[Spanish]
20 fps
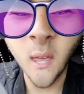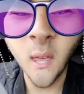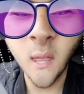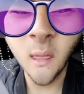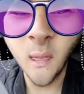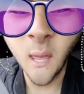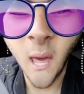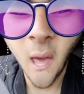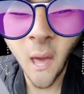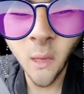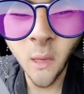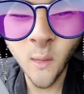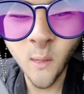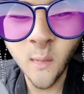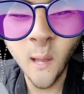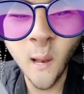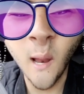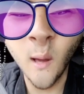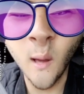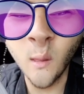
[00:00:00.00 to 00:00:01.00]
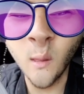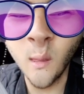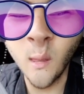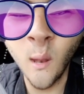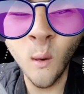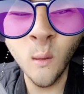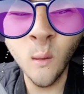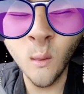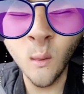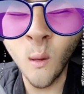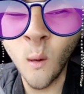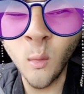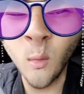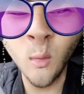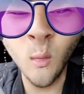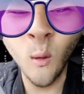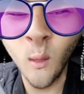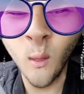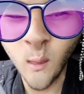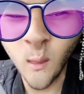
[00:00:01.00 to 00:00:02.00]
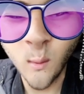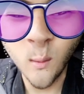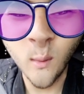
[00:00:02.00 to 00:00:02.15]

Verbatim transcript: 15 años y le conozco todas